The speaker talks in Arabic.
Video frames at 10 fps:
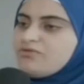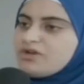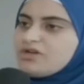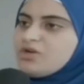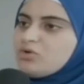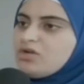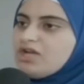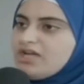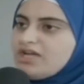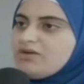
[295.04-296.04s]
لنا كل
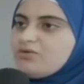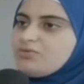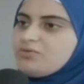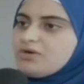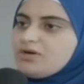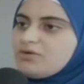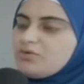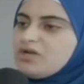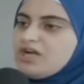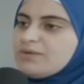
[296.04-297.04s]
حاجه
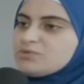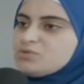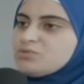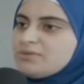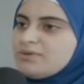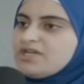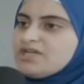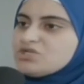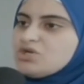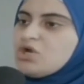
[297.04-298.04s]
وكل حاجه باسلوب
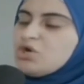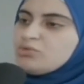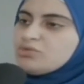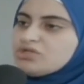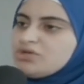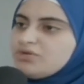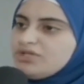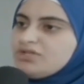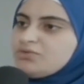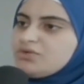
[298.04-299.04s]
متميز
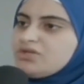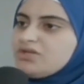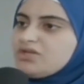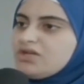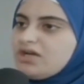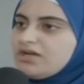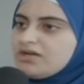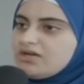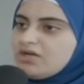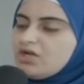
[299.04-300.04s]
والمتطوعين وال
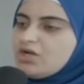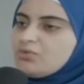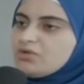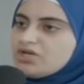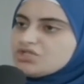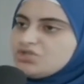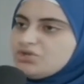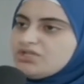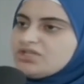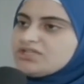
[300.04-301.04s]
واللي
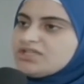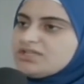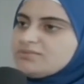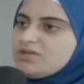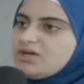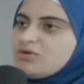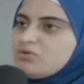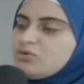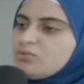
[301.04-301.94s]
رشحونا للتدريب ده كلهم